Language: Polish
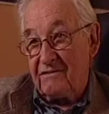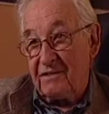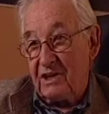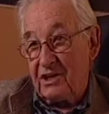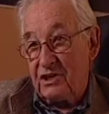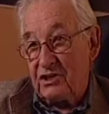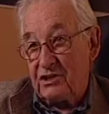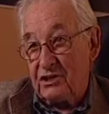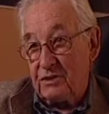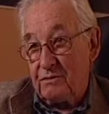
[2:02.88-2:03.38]
w
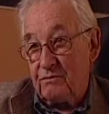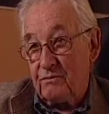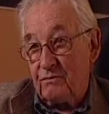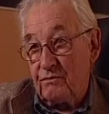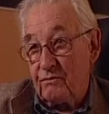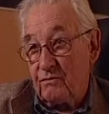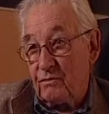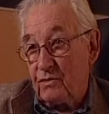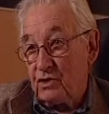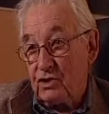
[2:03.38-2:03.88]

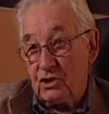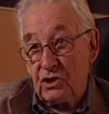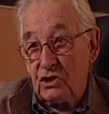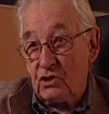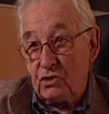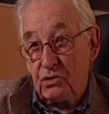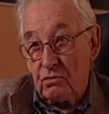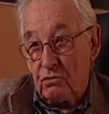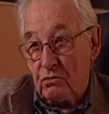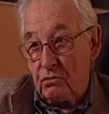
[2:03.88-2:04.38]
naszym
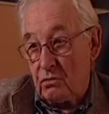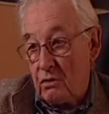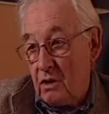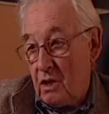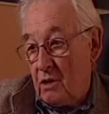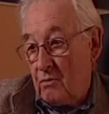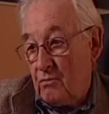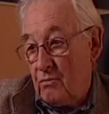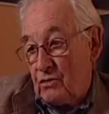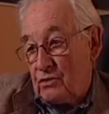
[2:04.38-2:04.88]
życiu.
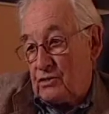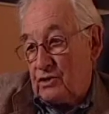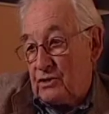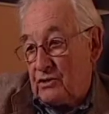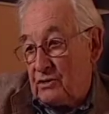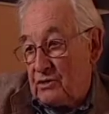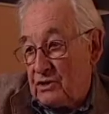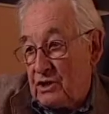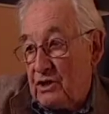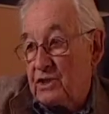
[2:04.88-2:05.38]
Może
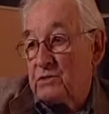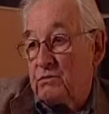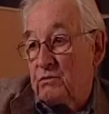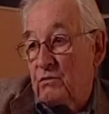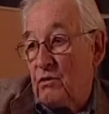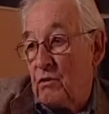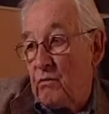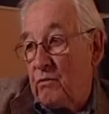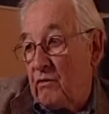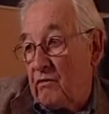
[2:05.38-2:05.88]
to też
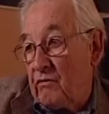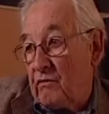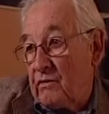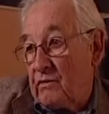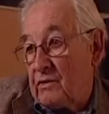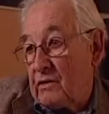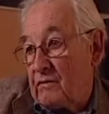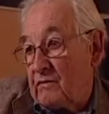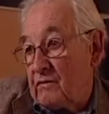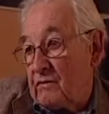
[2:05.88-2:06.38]
było
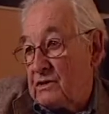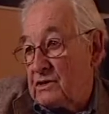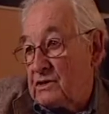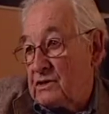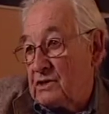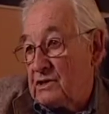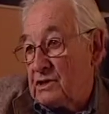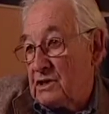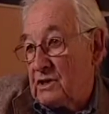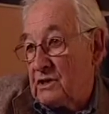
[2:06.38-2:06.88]
powodem
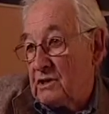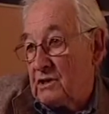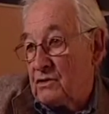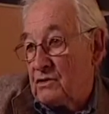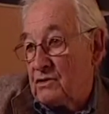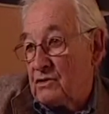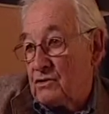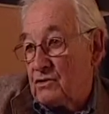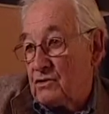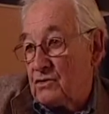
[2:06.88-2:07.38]
właśnie, że
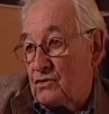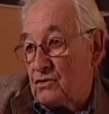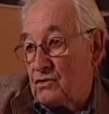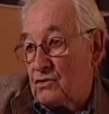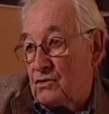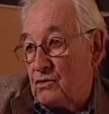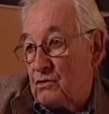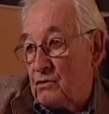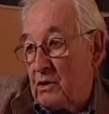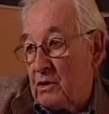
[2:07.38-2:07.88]

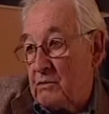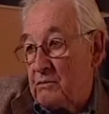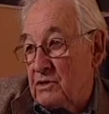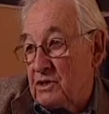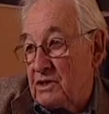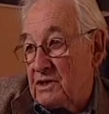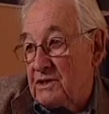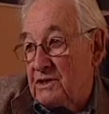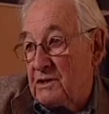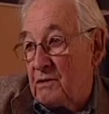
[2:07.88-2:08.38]
czułem
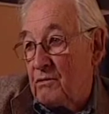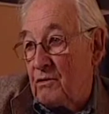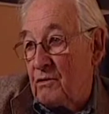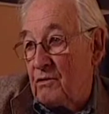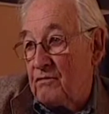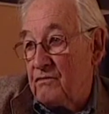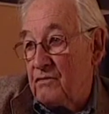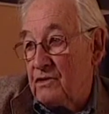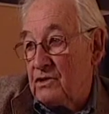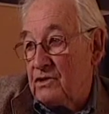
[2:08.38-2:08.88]
się
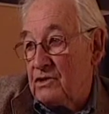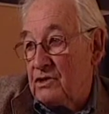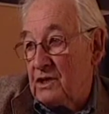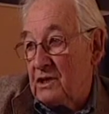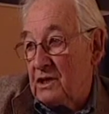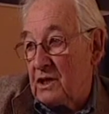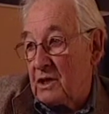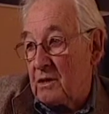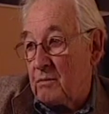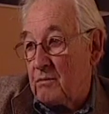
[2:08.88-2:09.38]

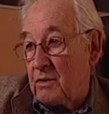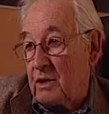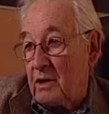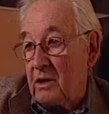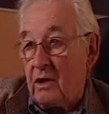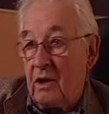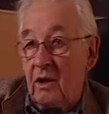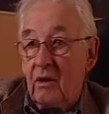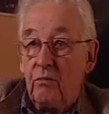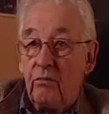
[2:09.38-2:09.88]
całkowicie
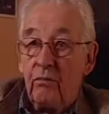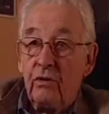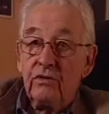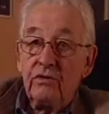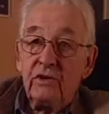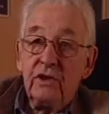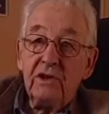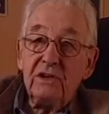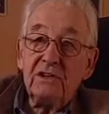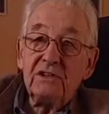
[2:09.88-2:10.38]
jakby
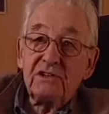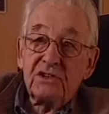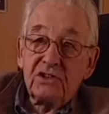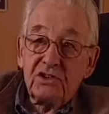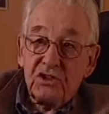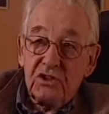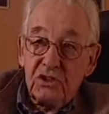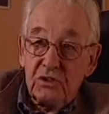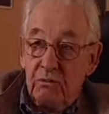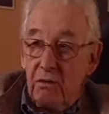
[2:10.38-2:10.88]
pod jej
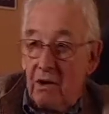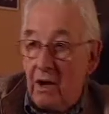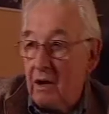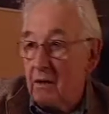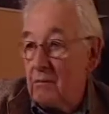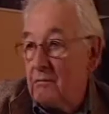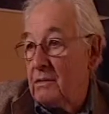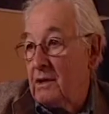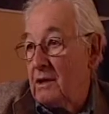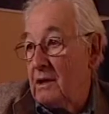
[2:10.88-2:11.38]

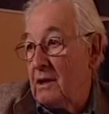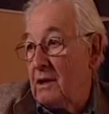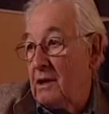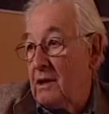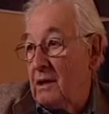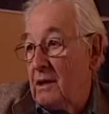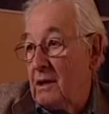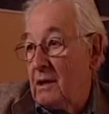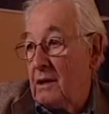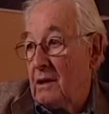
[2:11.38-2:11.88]

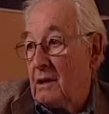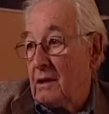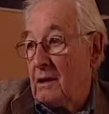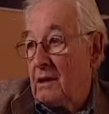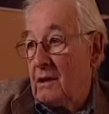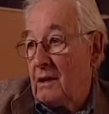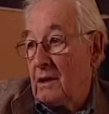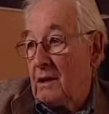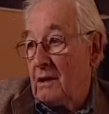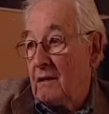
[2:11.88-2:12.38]
skrzydłami,
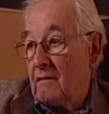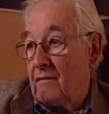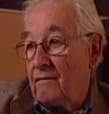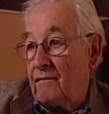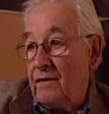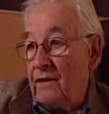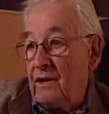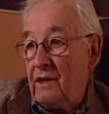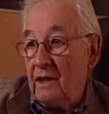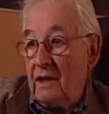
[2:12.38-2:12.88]
e,
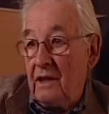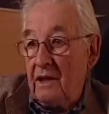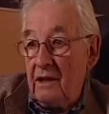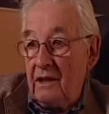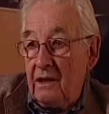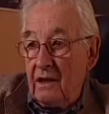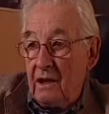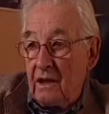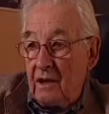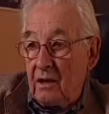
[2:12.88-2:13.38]
w
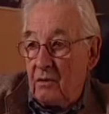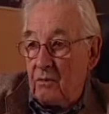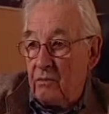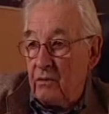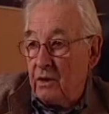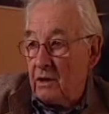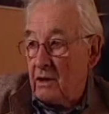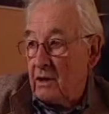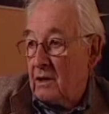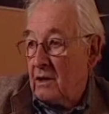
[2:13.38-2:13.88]
jej
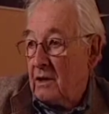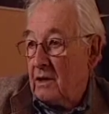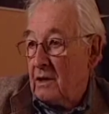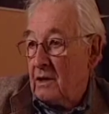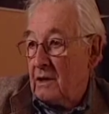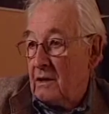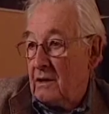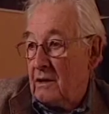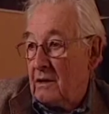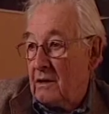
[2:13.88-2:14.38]
jakby
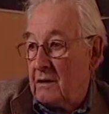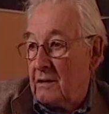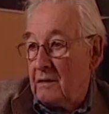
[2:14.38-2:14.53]
e,